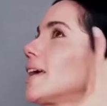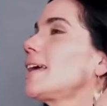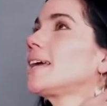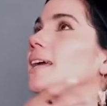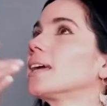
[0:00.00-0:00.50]

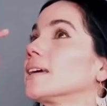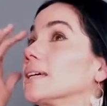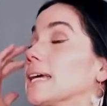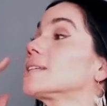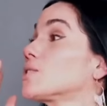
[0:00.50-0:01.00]
eh,
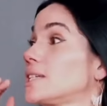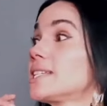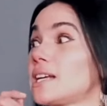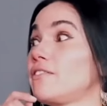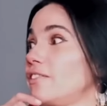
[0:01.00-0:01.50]
eso sí
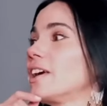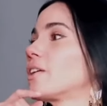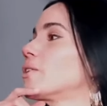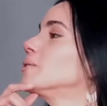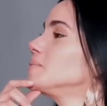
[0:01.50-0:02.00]
es el
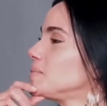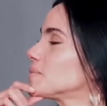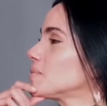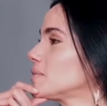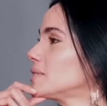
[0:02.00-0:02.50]
infierno.
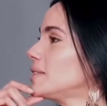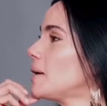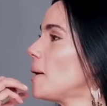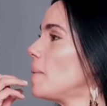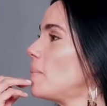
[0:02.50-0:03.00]

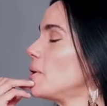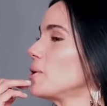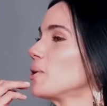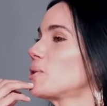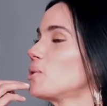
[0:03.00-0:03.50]

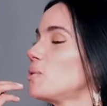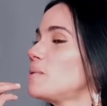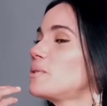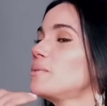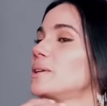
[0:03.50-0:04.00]
Pero yo
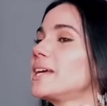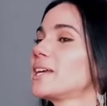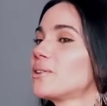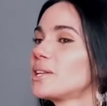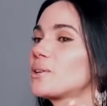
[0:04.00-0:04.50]
tuve el
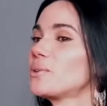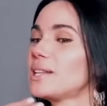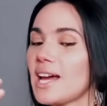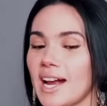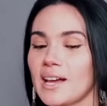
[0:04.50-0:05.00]
privilegio de
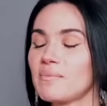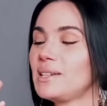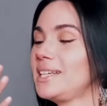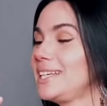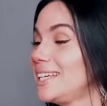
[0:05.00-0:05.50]
cuidar a
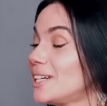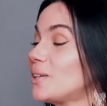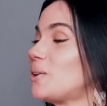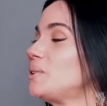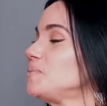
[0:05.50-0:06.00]
mi
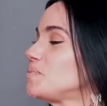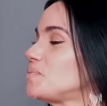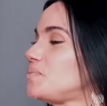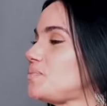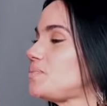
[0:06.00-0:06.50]
hijo,
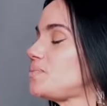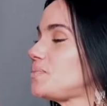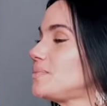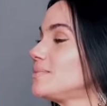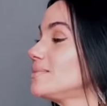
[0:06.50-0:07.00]

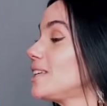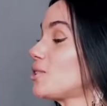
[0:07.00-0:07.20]
de